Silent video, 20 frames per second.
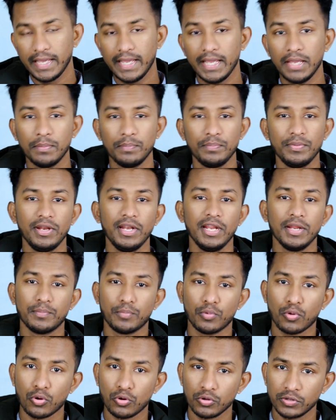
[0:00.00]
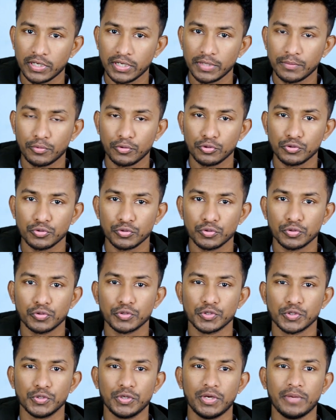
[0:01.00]
এপ্রিলের পনেরো তারিখ পর্যন্ত
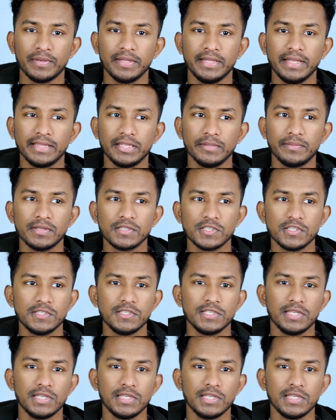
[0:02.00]
সো আমরা দেখতে পাচ্ছি